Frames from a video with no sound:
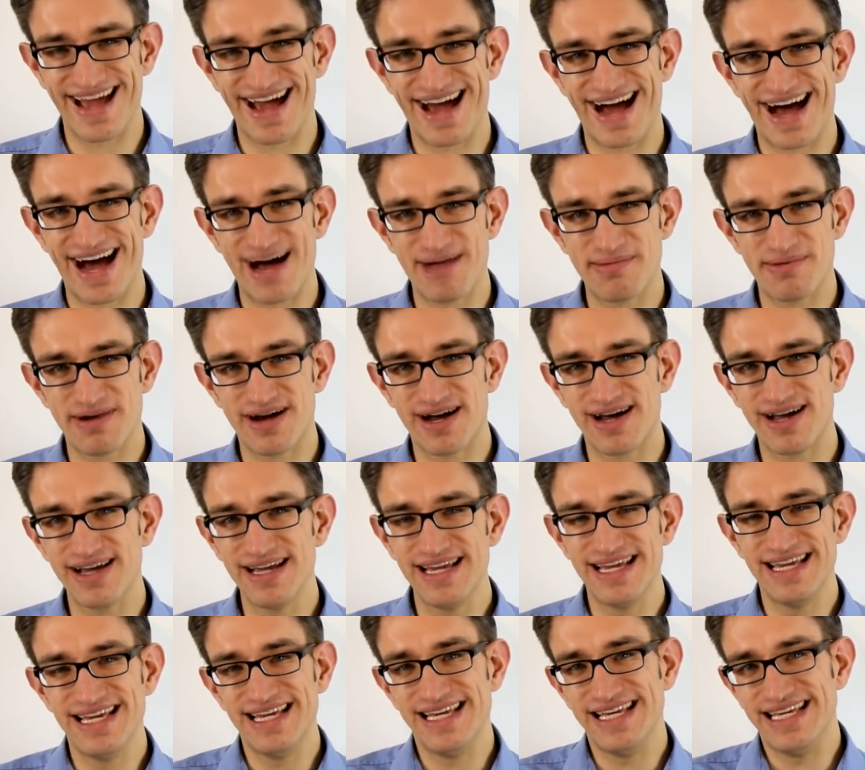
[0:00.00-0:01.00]
Aber
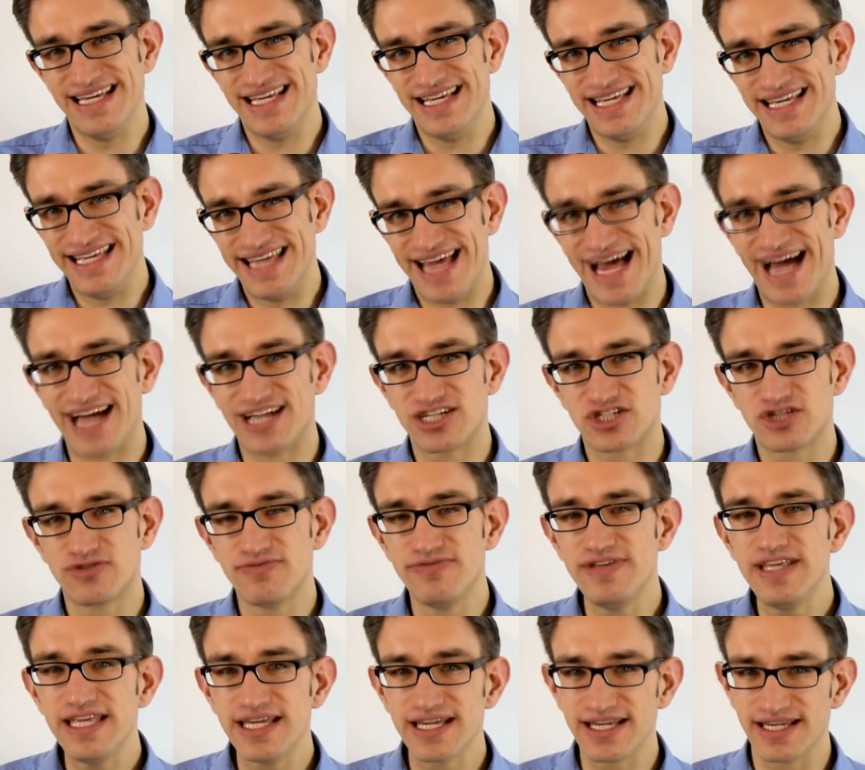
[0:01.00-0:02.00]
ja,
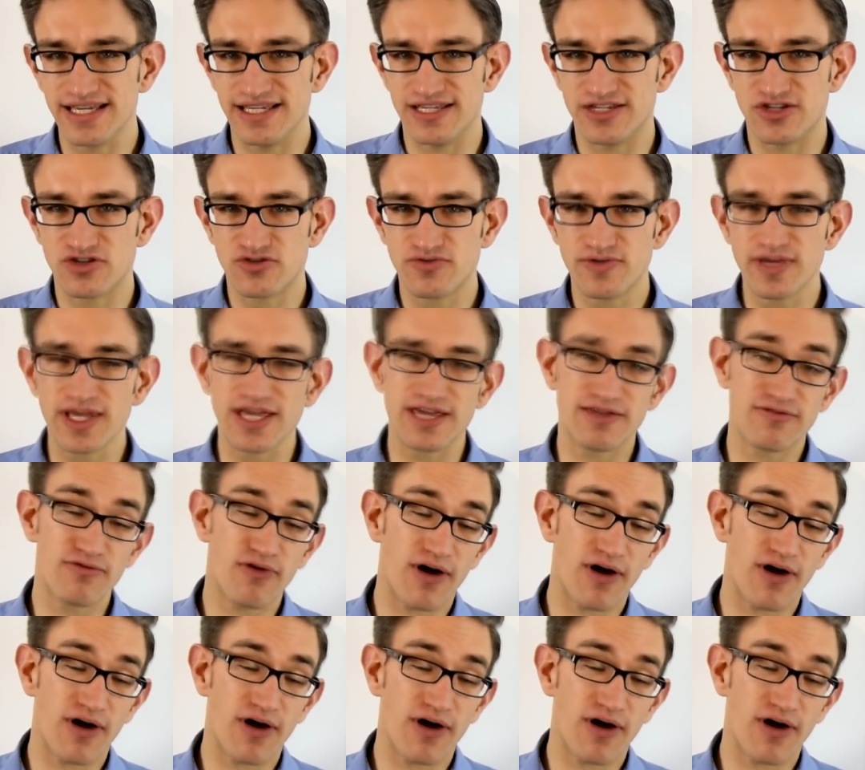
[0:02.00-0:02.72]
schwierig, schwierig.